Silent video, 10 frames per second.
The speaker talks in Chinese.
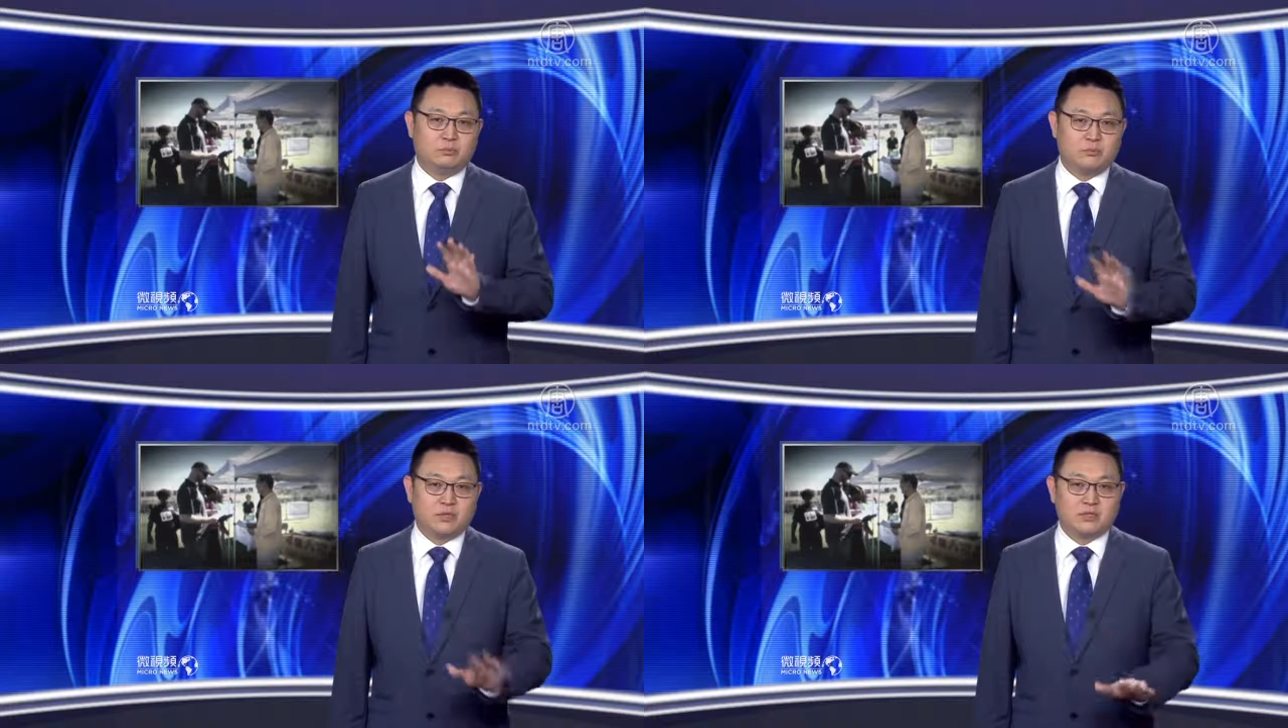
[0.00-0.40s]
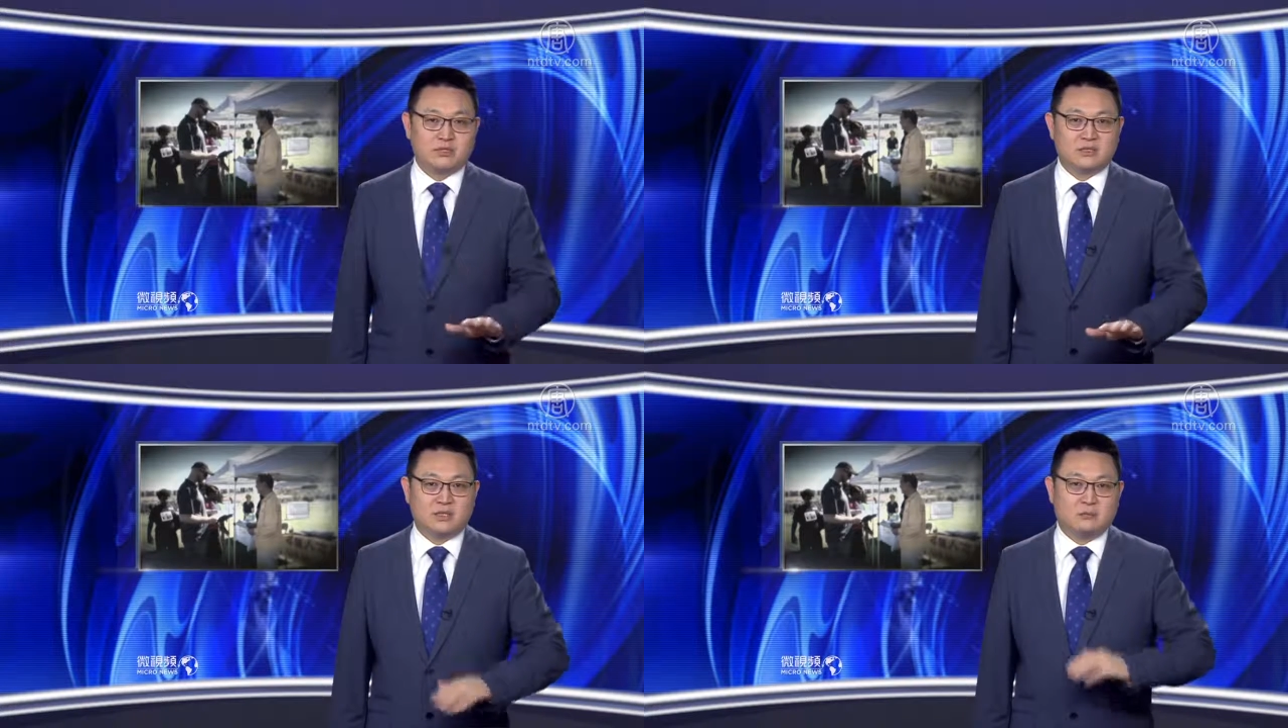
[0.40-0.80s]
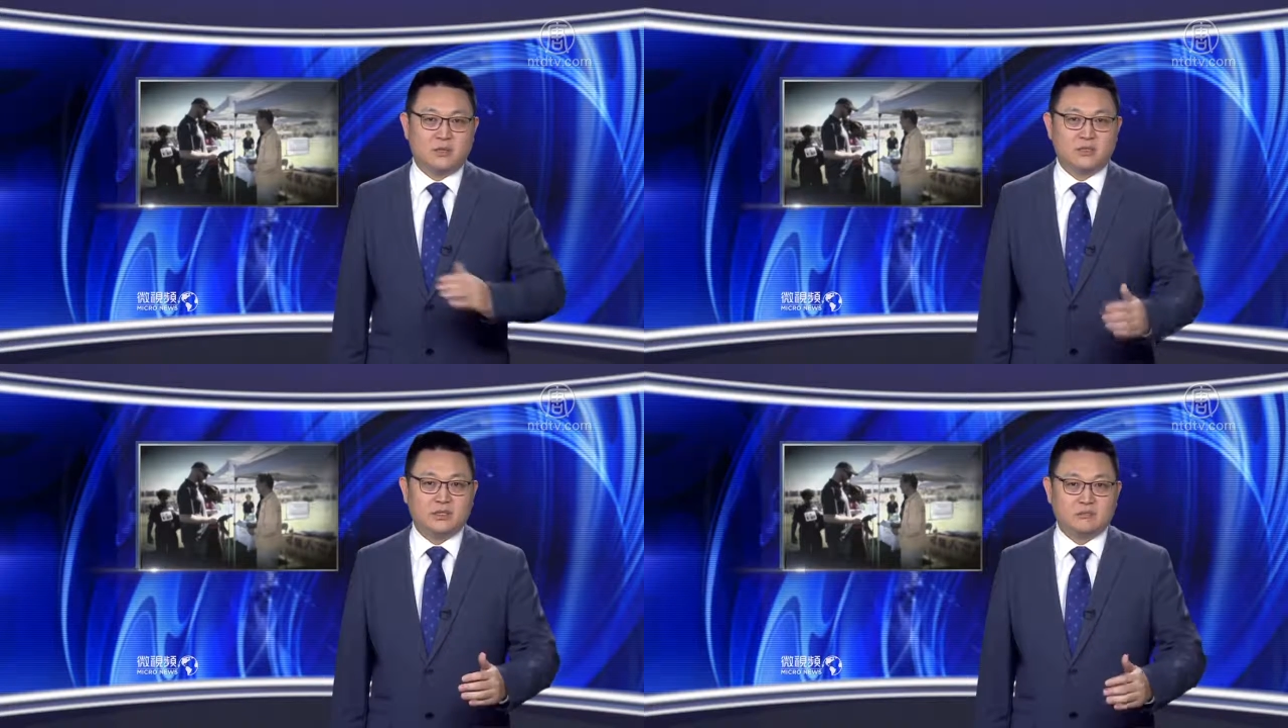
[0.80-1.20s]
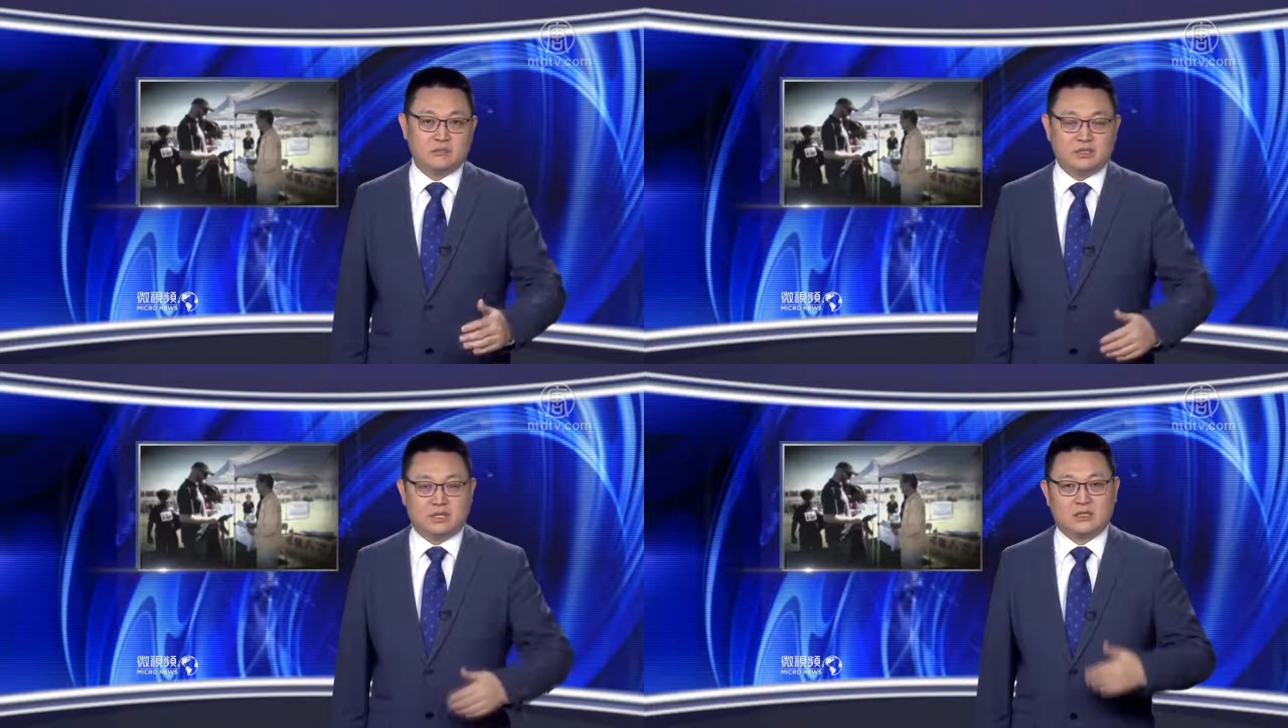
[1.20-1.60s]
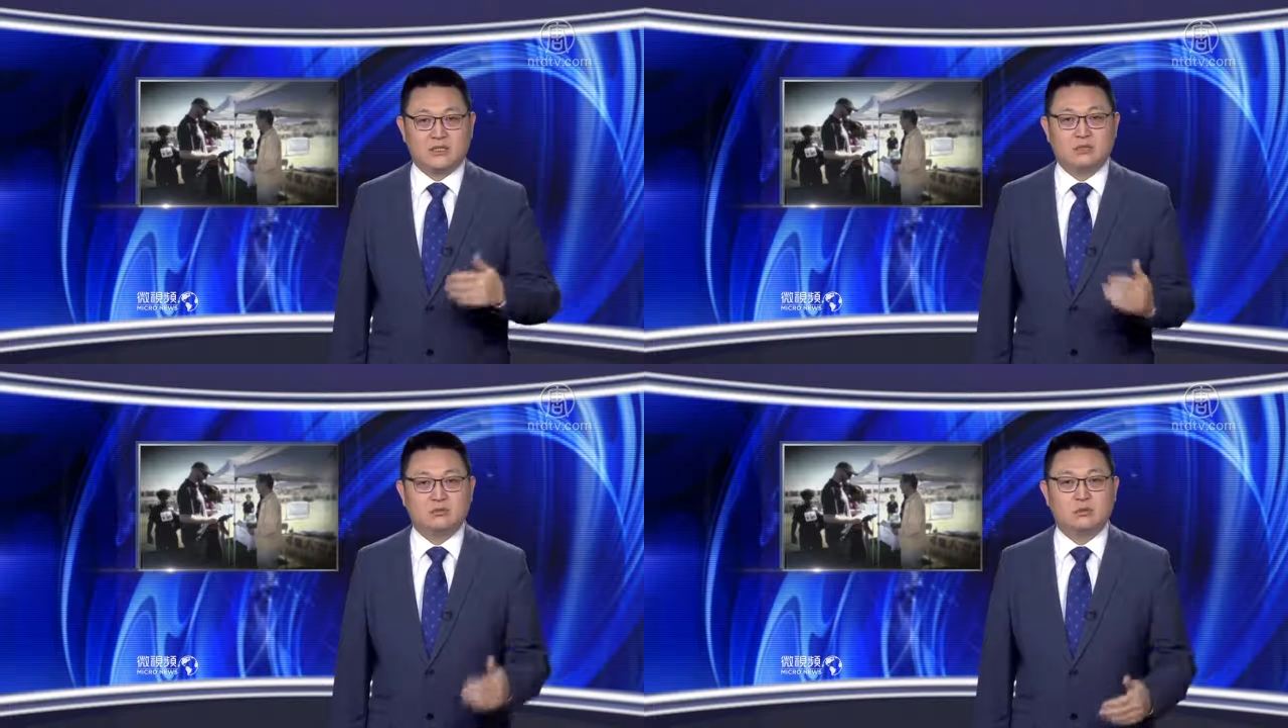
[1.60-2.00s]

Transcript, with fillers: 不和自己的盟友讲求